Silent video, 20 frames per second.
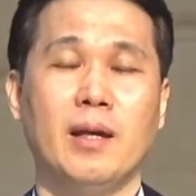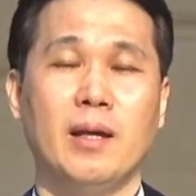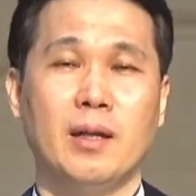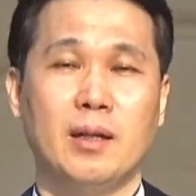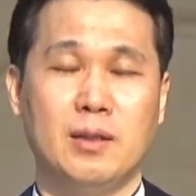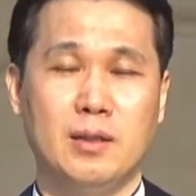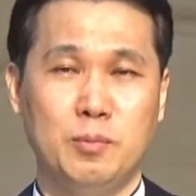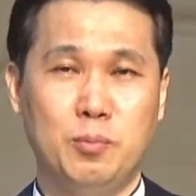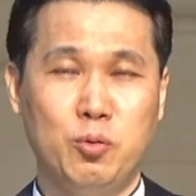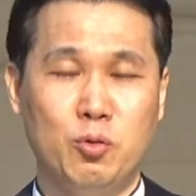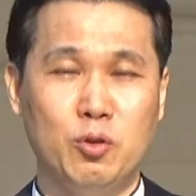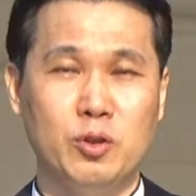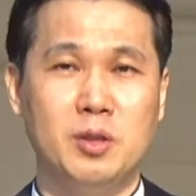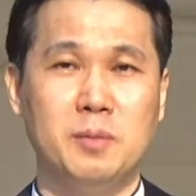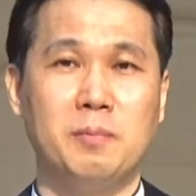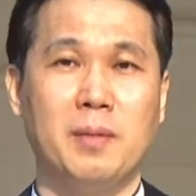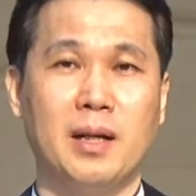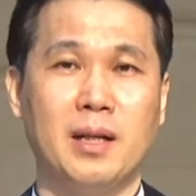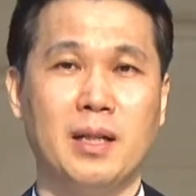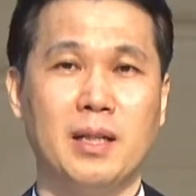그 부르심
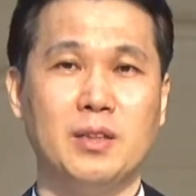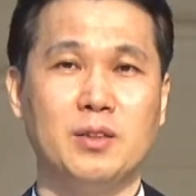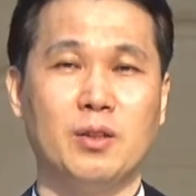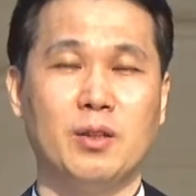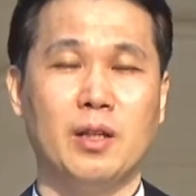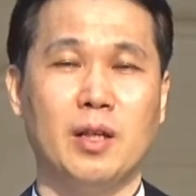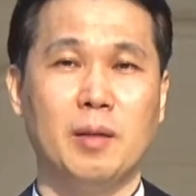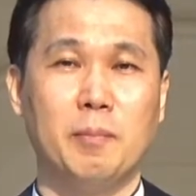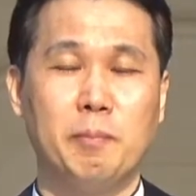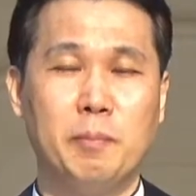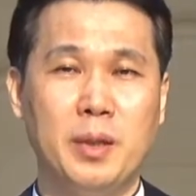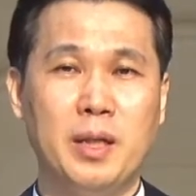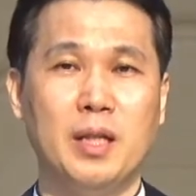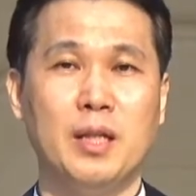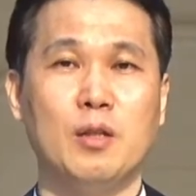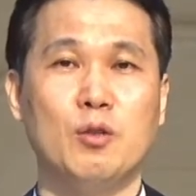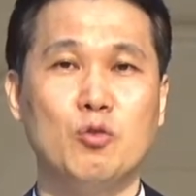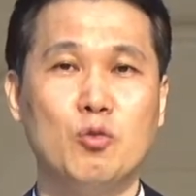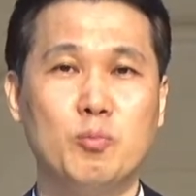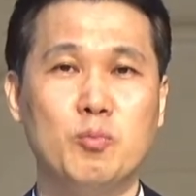받기 전에
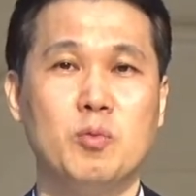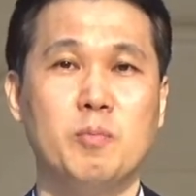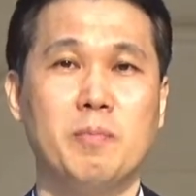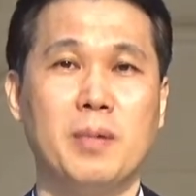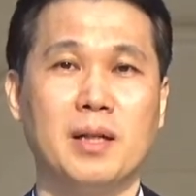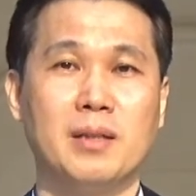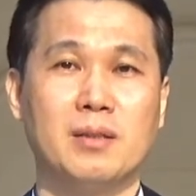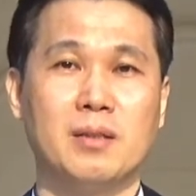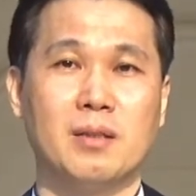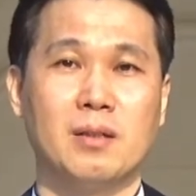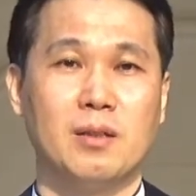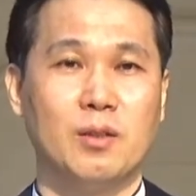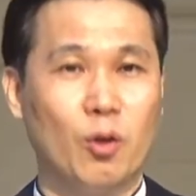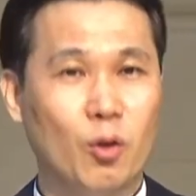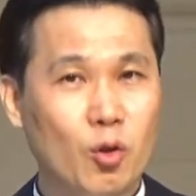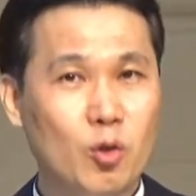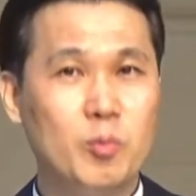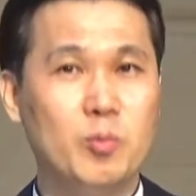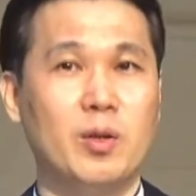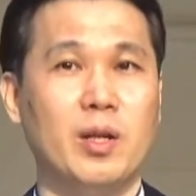빈 유품 박스를
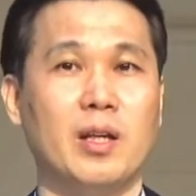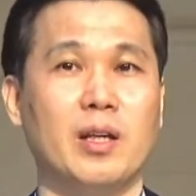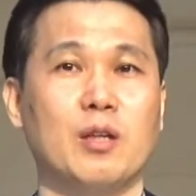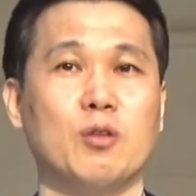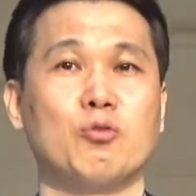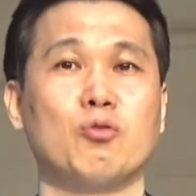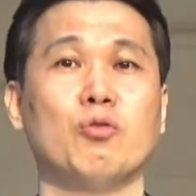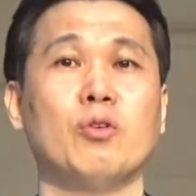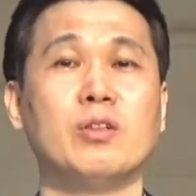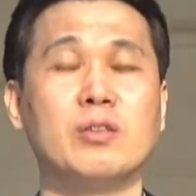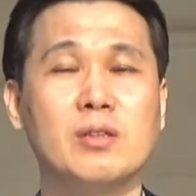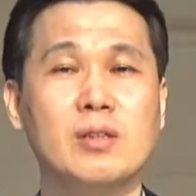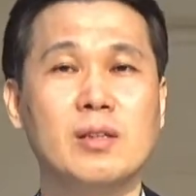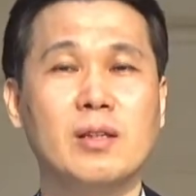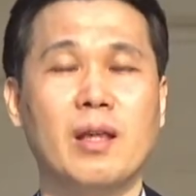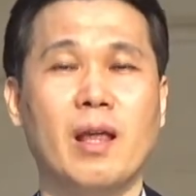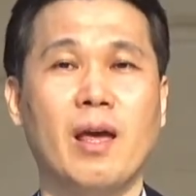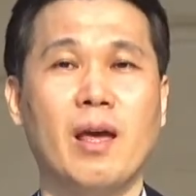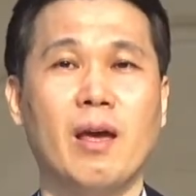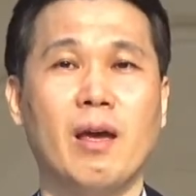여러분에게 주었을
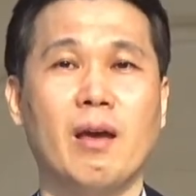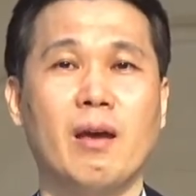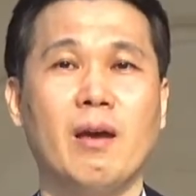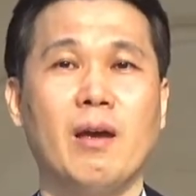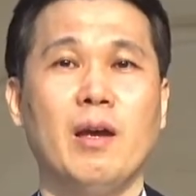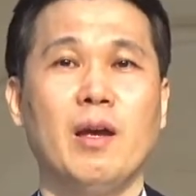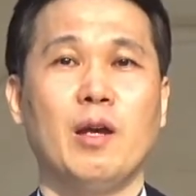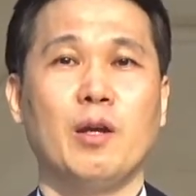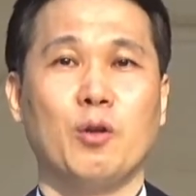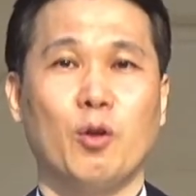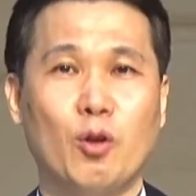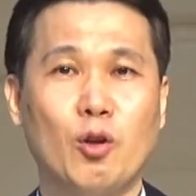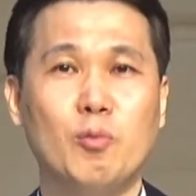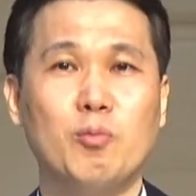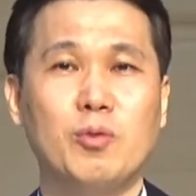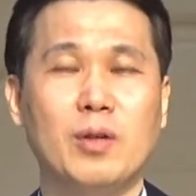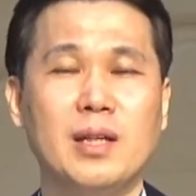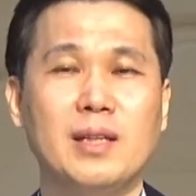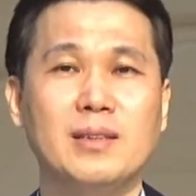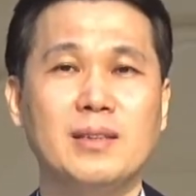때
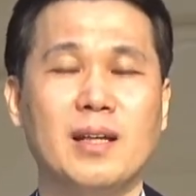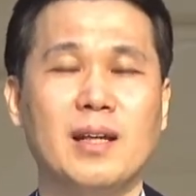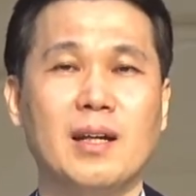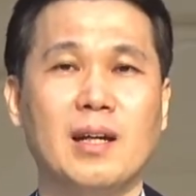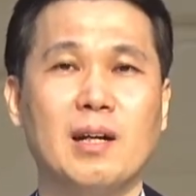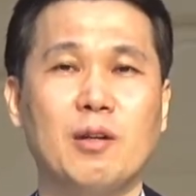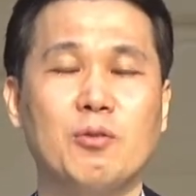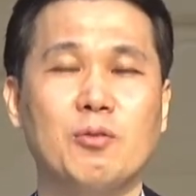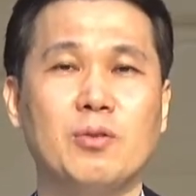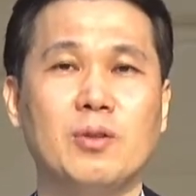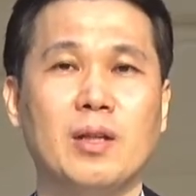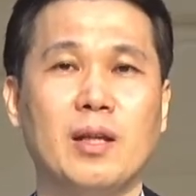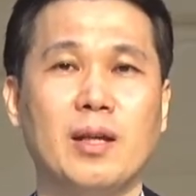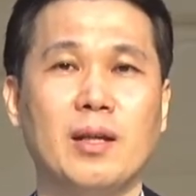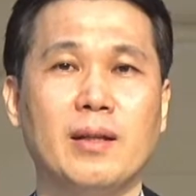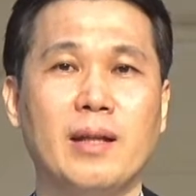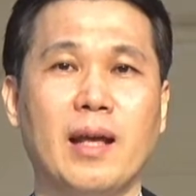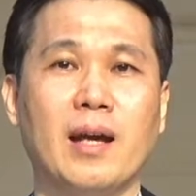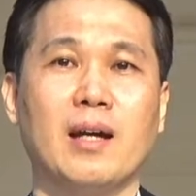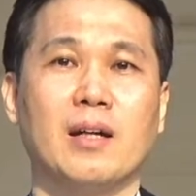여러분의 인생 가운데
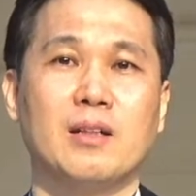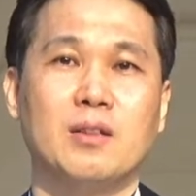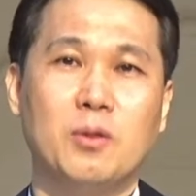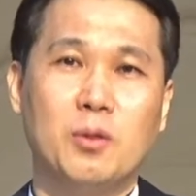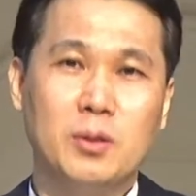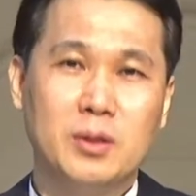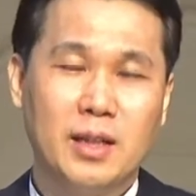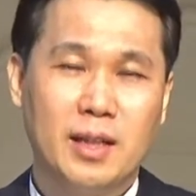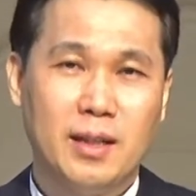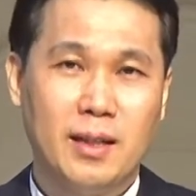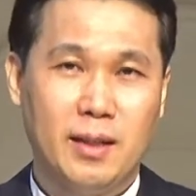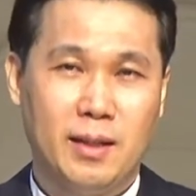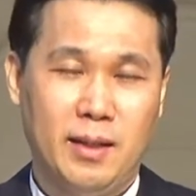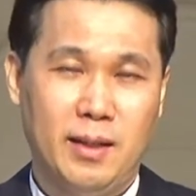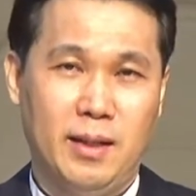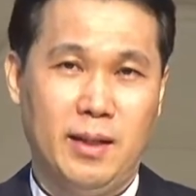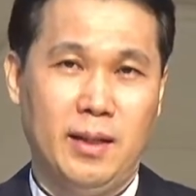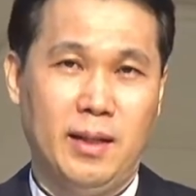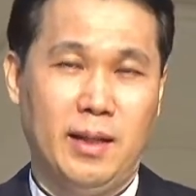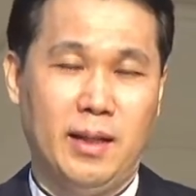내가 그곳에
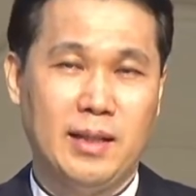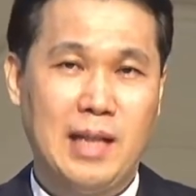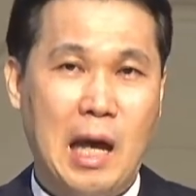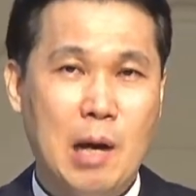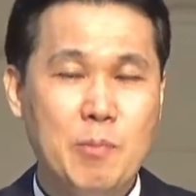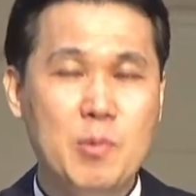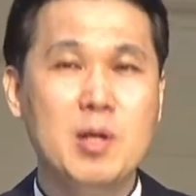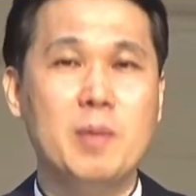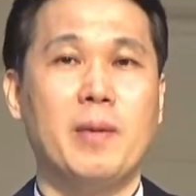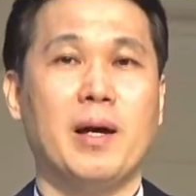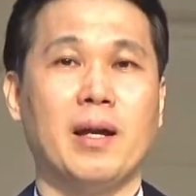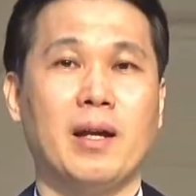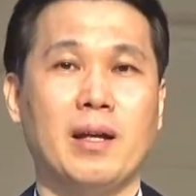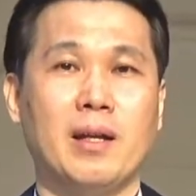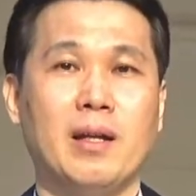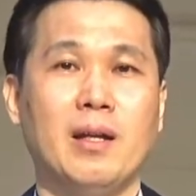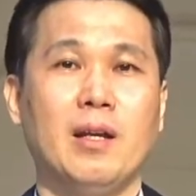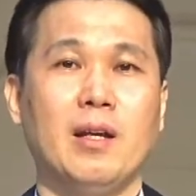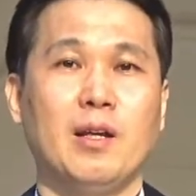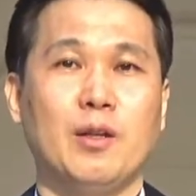담을 만한
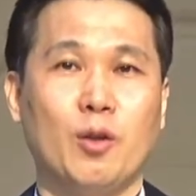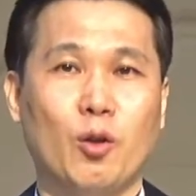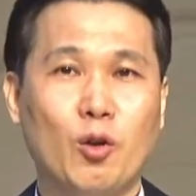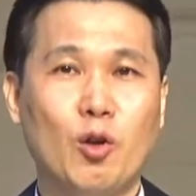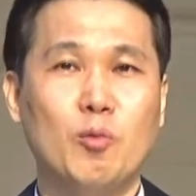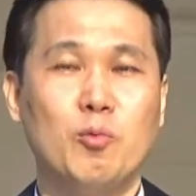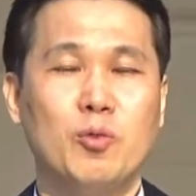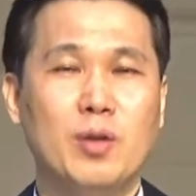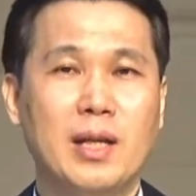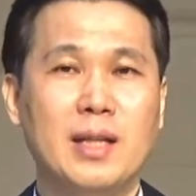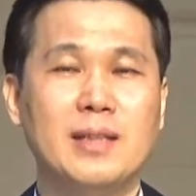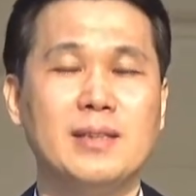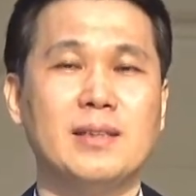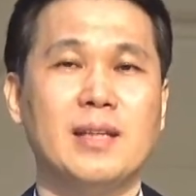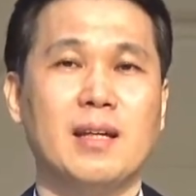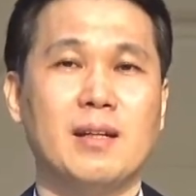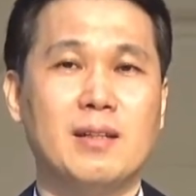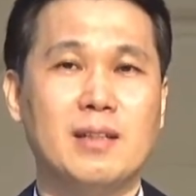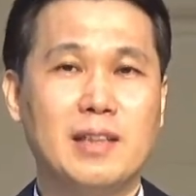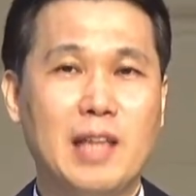여러분의
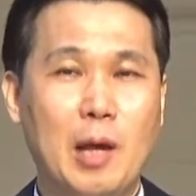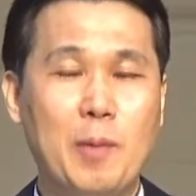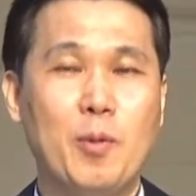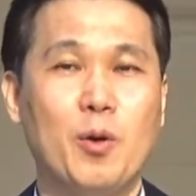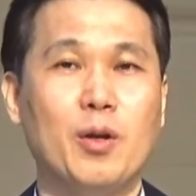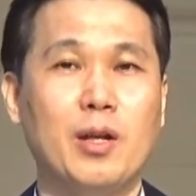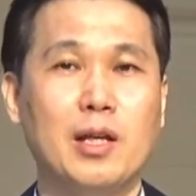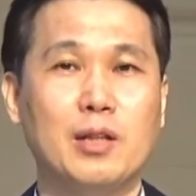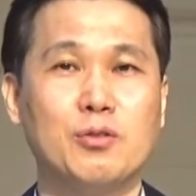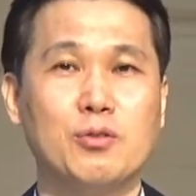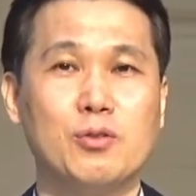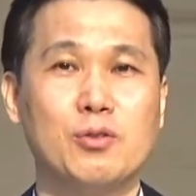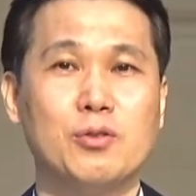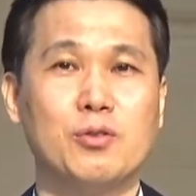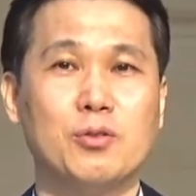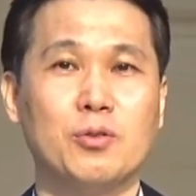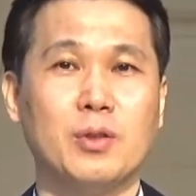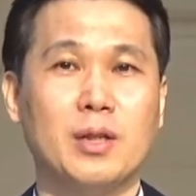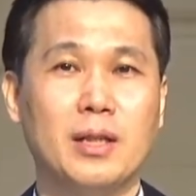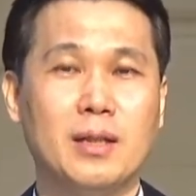인생을 대변해 줄
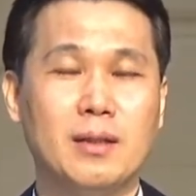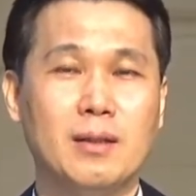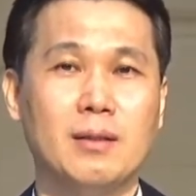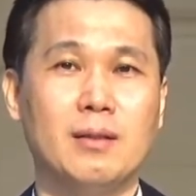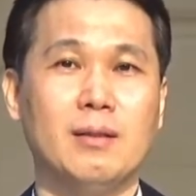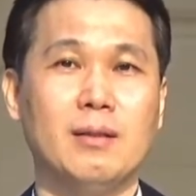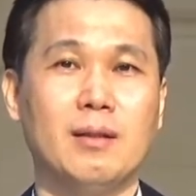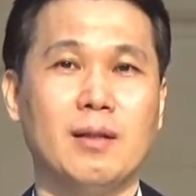수 있는